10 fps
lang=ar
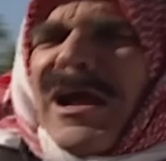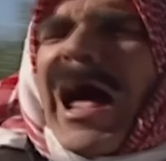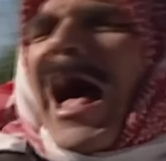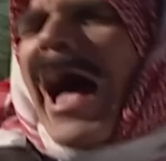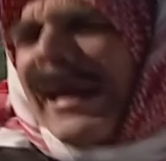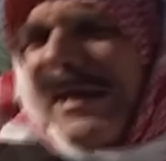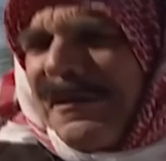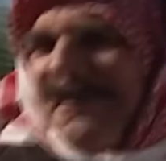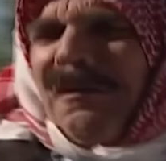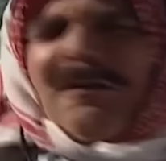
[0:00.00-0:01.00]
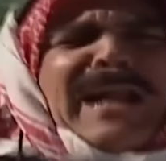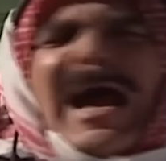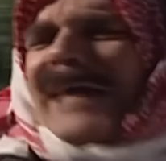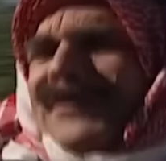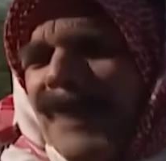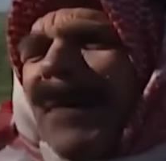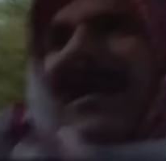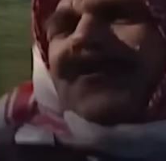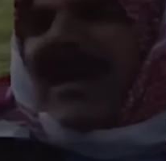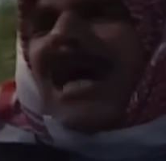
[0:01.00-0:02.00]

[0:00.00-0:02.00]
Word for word: هايك لحتى مرتي